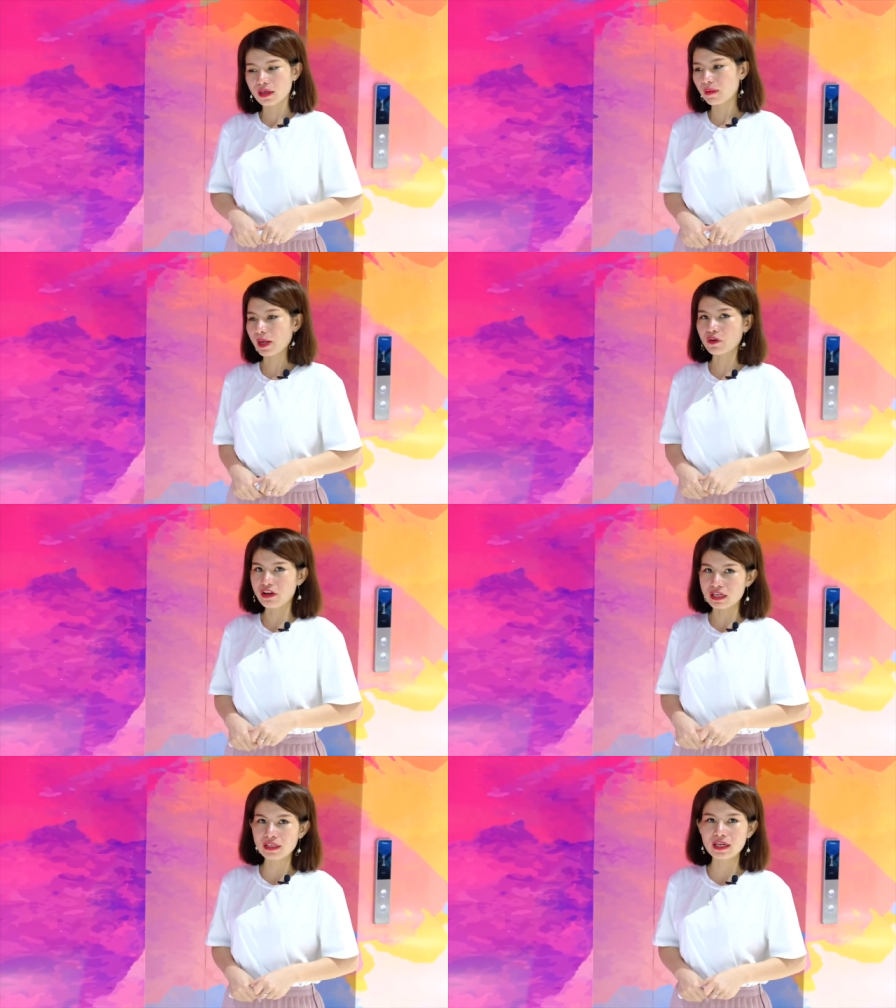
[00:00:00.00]
Các bạn có
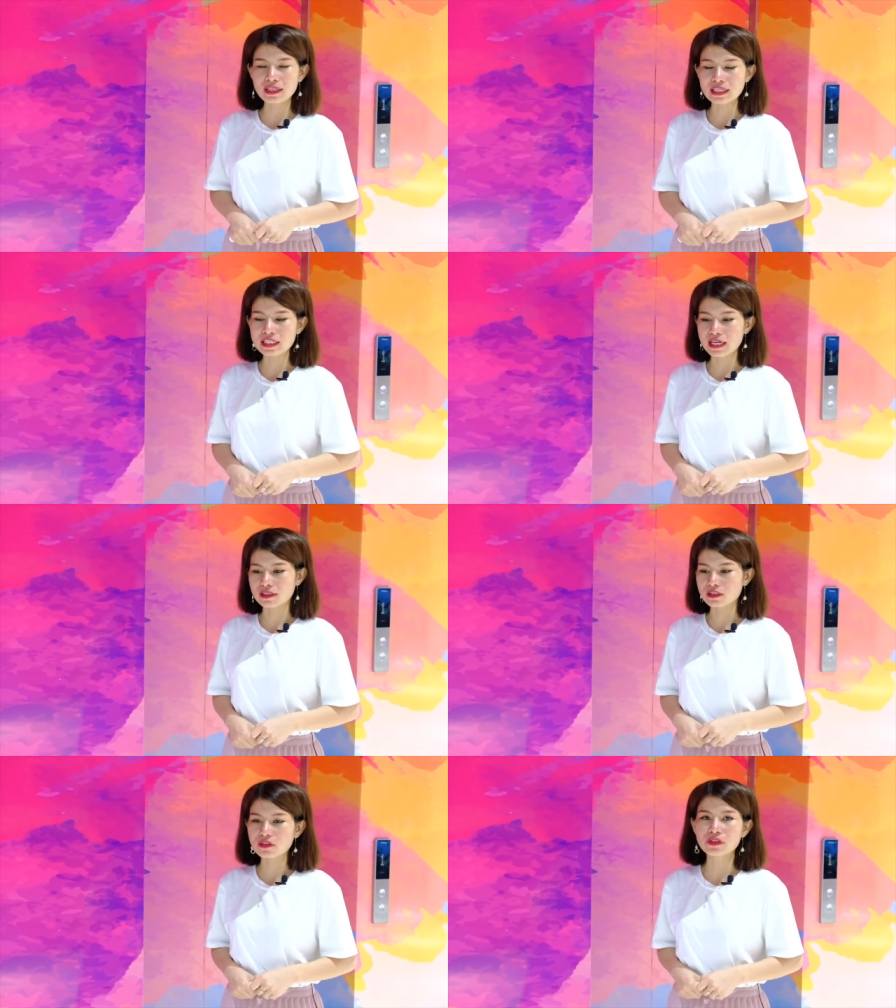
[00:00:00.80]
để ý thấy rằng
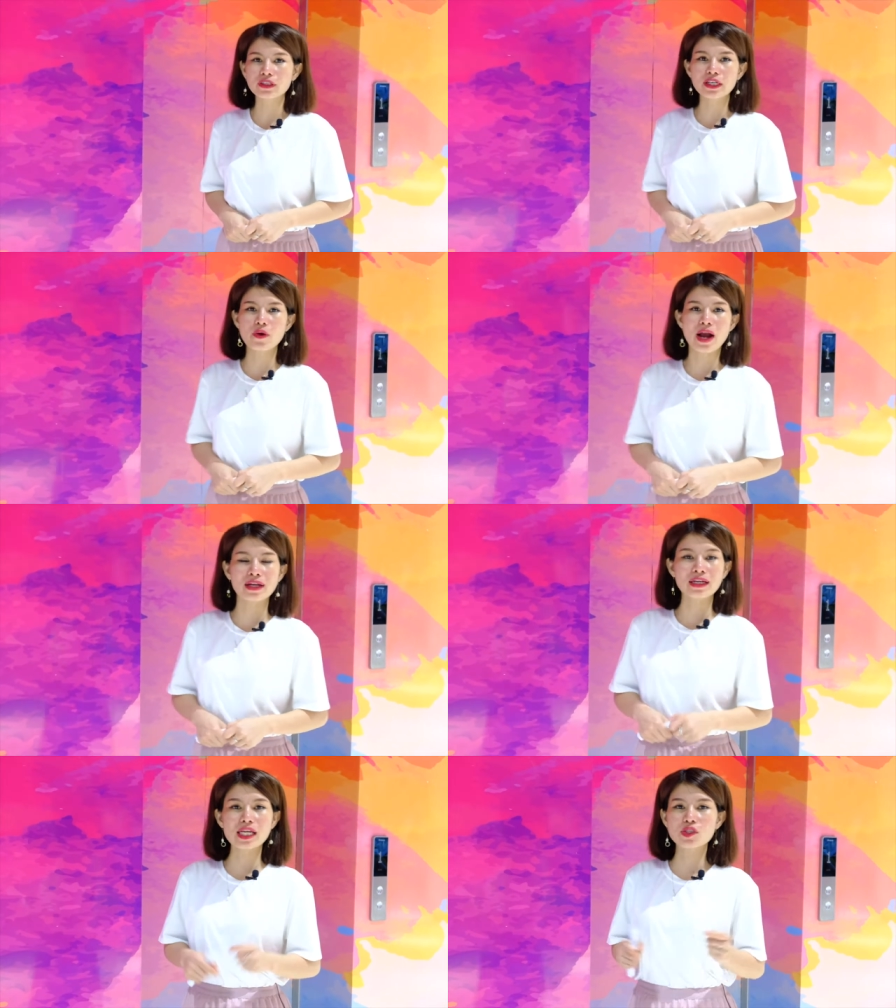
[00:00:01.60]
có những cái
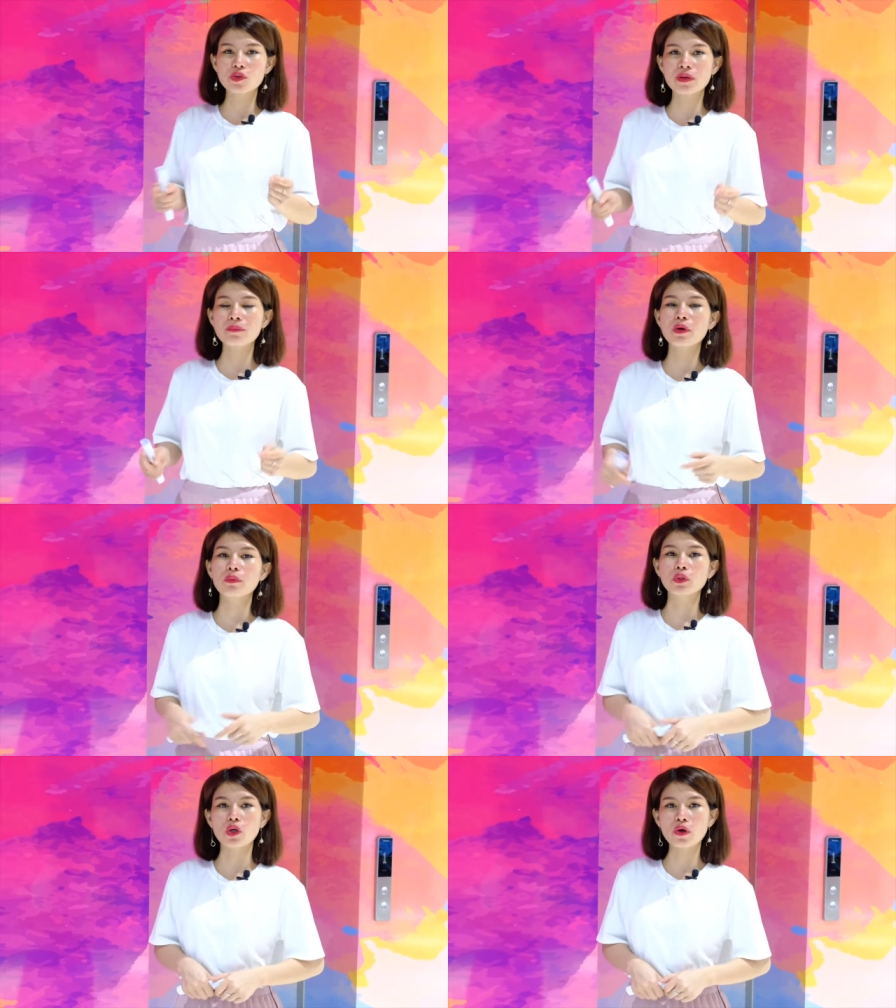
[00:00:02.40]
đoạn livestream mỗi
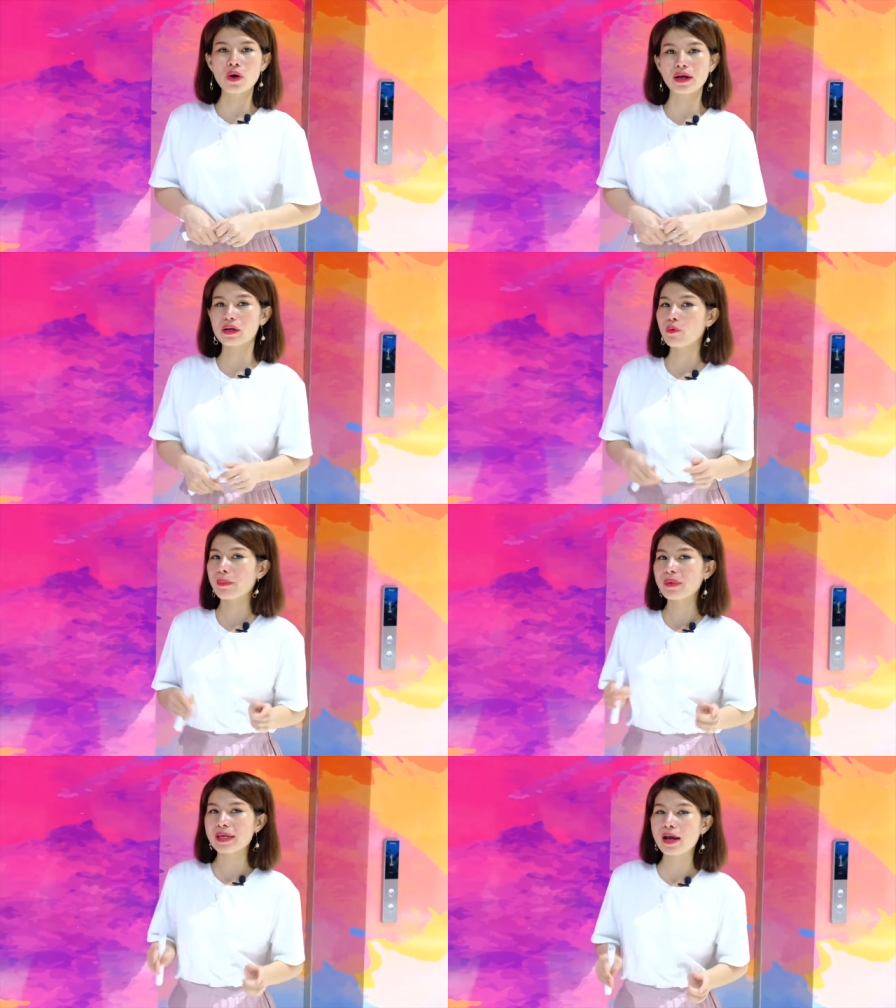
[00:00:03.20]
buổi tối, hoặc cái
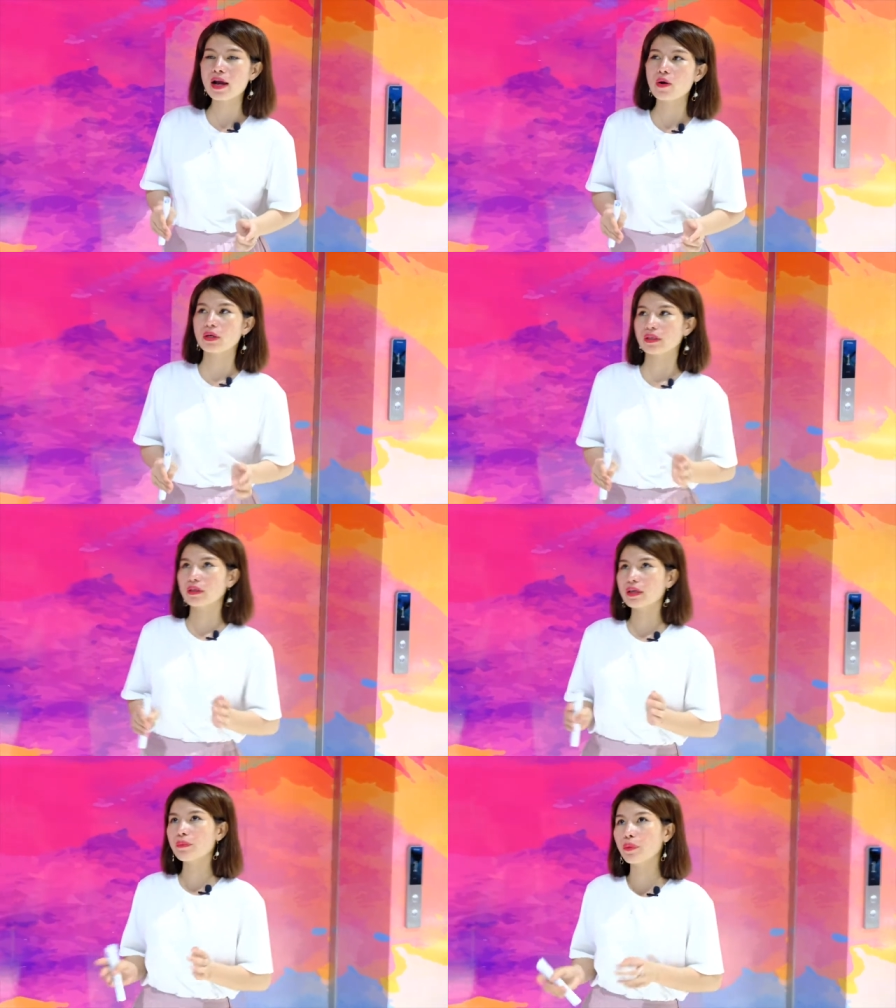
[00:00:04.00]
webinar, hoặc
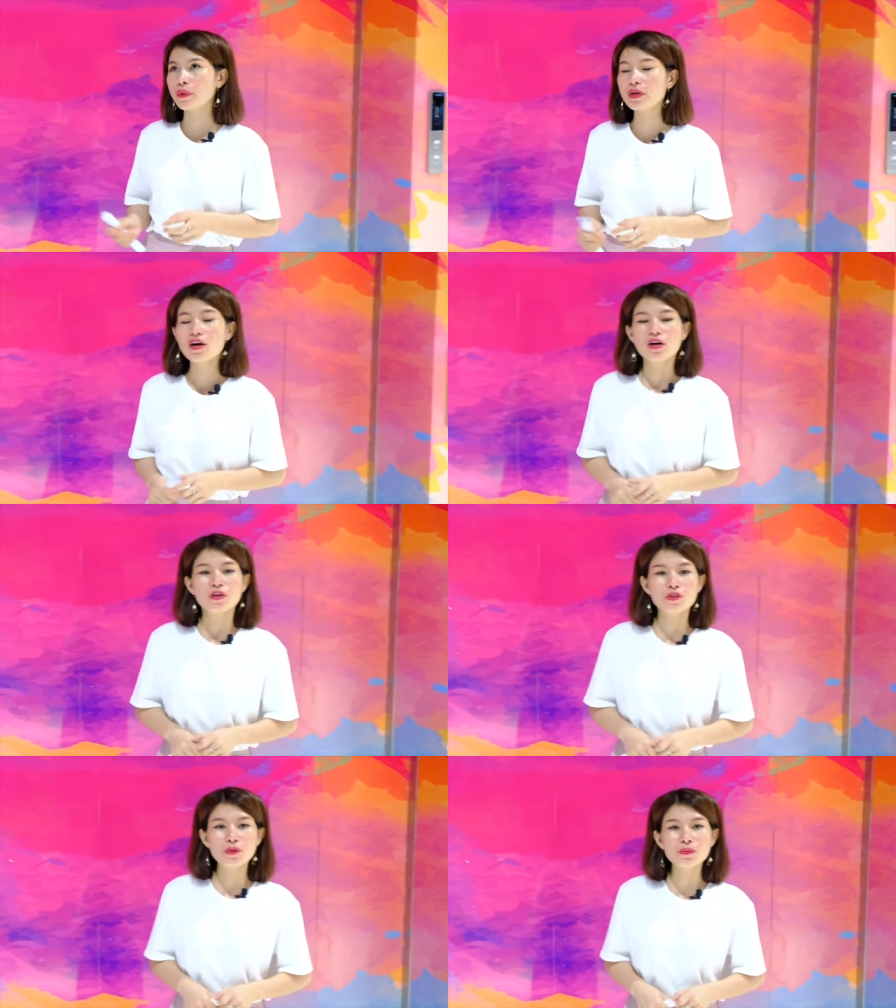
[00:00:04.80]
những cái buổi
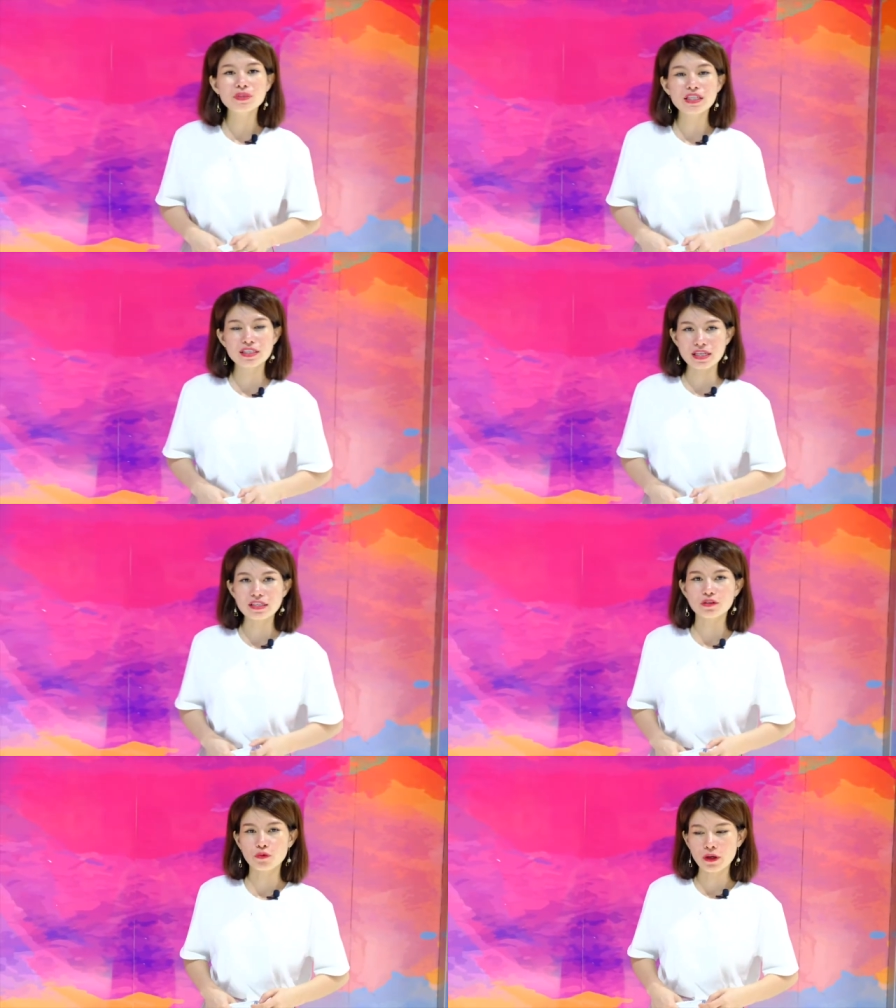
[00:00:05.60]
Zoom chia sẻ
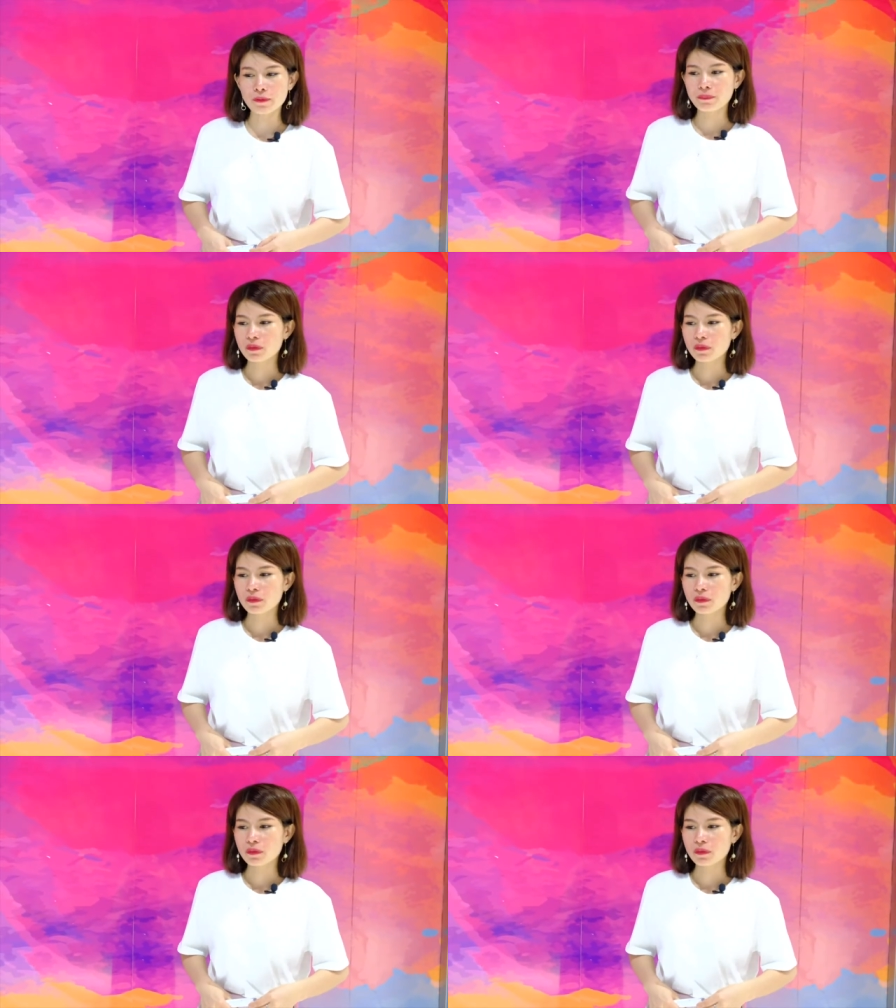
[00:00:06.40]
trực tuyến